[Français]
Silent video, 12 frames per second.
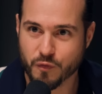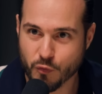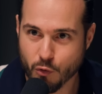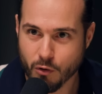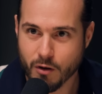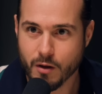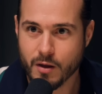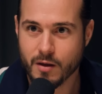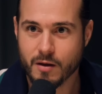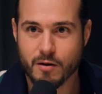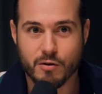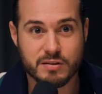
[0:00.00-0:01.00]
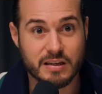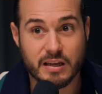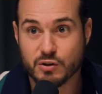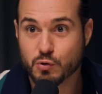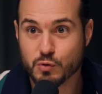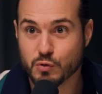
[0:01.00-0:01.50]
flow. Euh, c'est
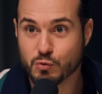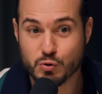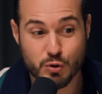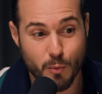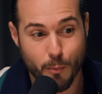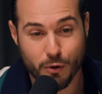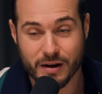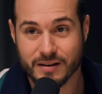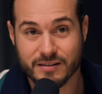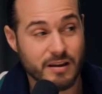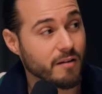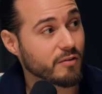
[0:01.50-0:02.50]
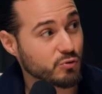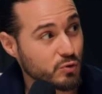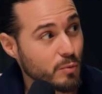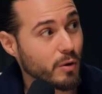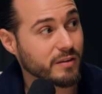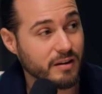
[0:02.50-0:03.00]
quelque chose justement pour quelqu'un qui avait
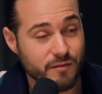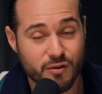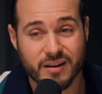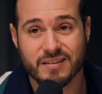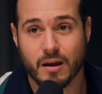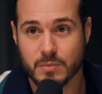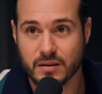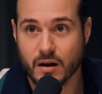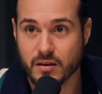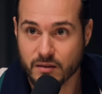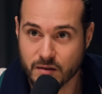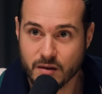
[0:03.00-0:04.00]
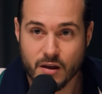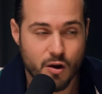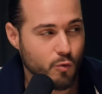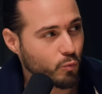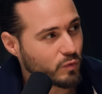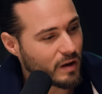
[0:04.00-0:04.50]
justement un delivery très mitraillette
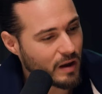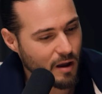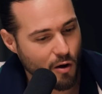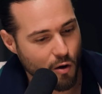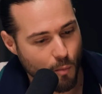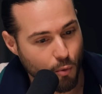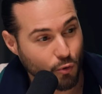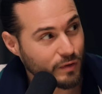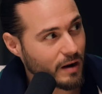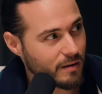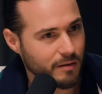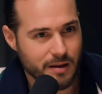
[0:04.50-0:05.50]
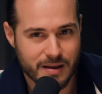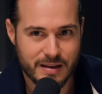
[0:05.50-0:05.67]
ou très brutal.